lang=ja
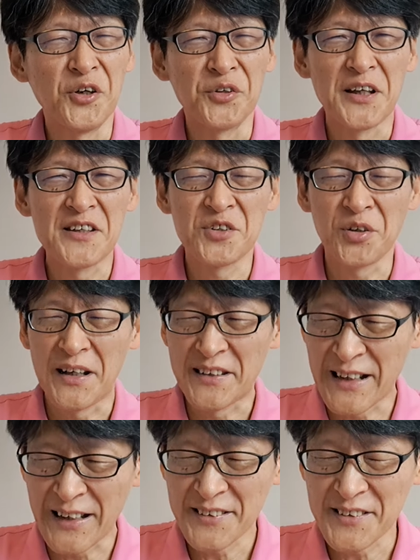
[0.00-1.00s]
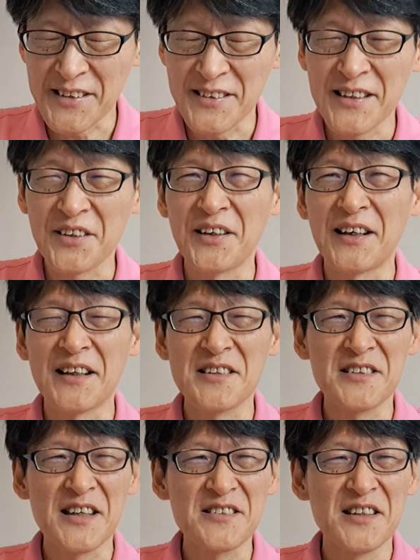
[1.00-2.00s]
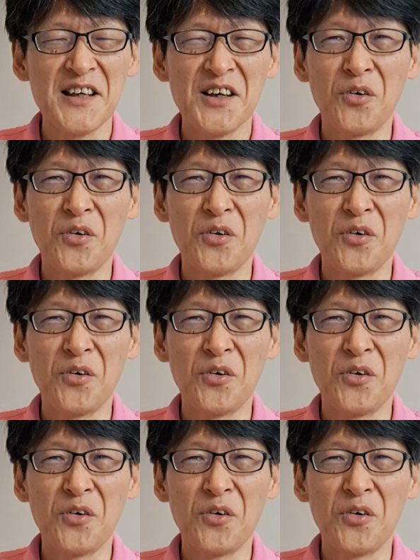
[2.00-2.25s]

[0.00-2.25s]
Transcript: ような人がいたって言ったような話です。